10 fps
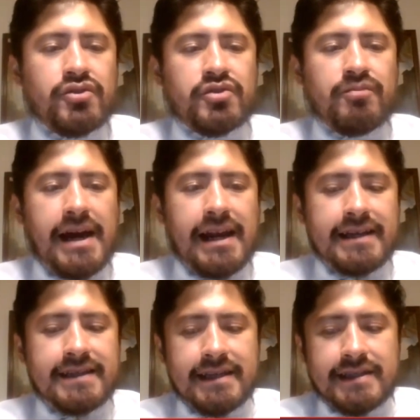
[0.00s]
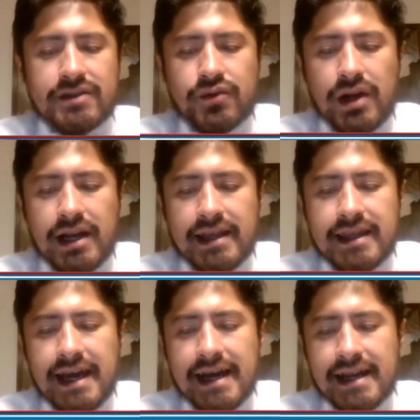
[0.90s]
estos males que se
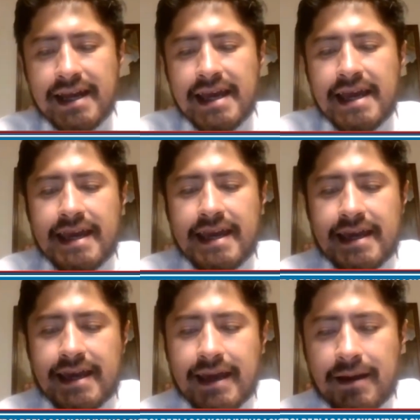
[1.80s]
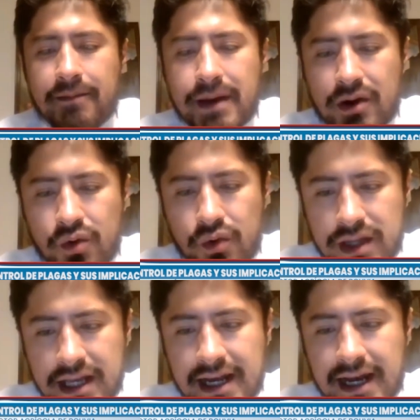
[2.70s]
suelen dar y que
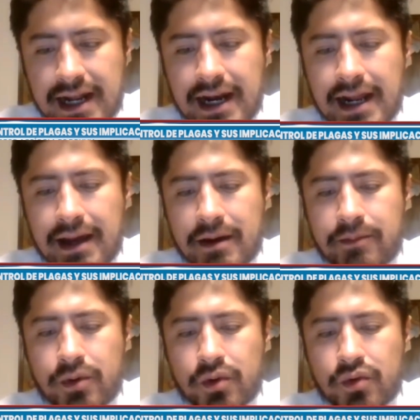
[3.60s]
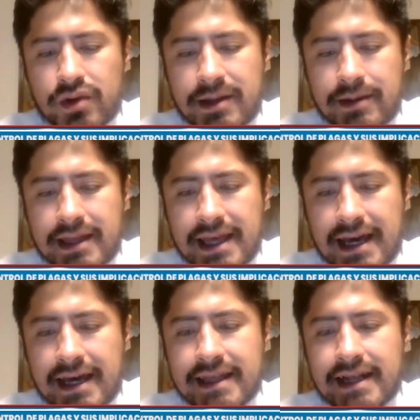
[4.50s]
perjudican a la
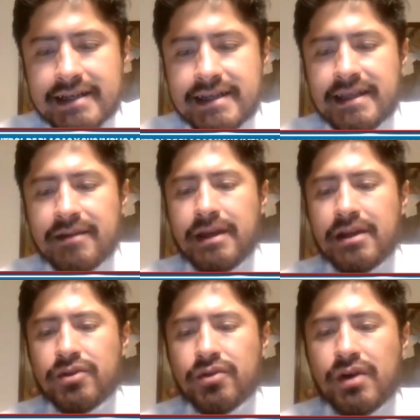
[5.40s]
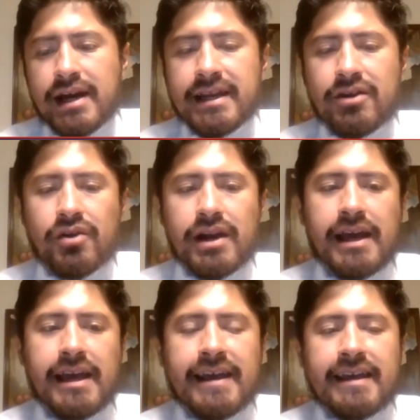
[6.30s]
productividad y al rendimiento
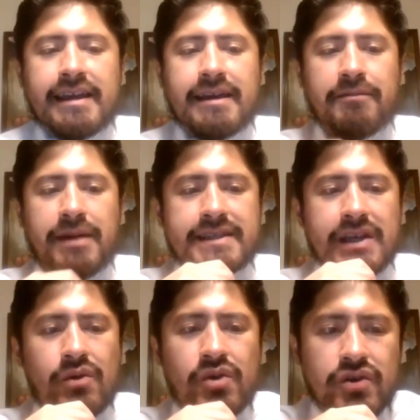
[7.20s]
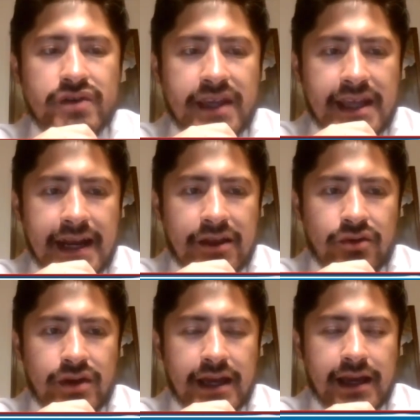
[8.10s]
agrícola. Y más aún
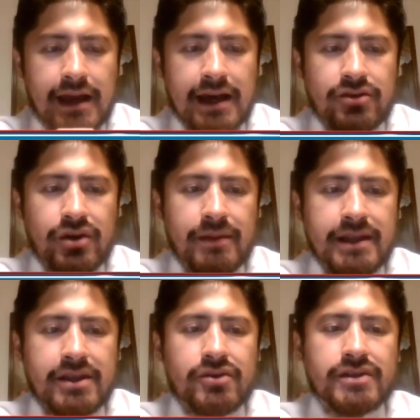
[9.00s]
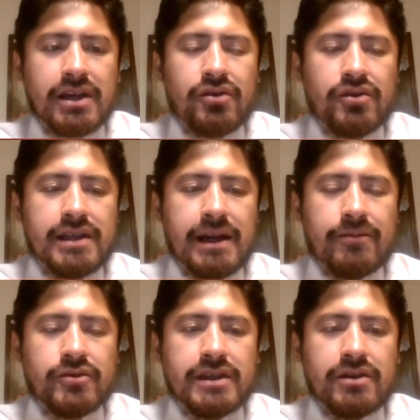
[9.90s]
considerando que actualmente nos
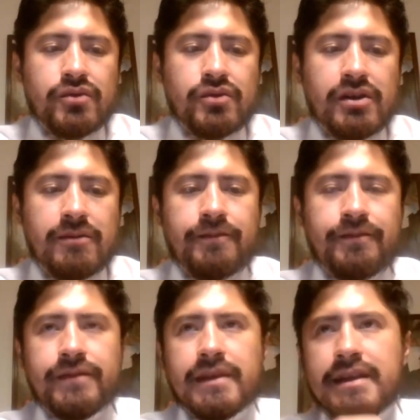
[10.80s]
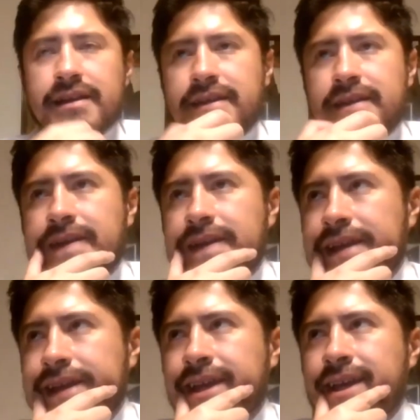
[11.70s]
encontramos en un
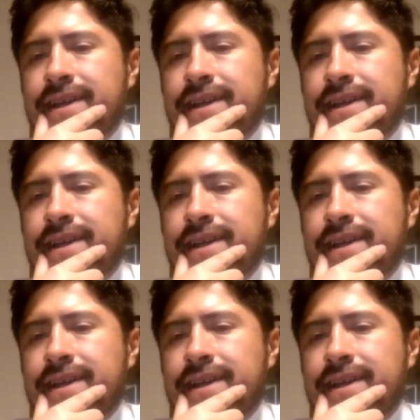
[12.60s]
eh,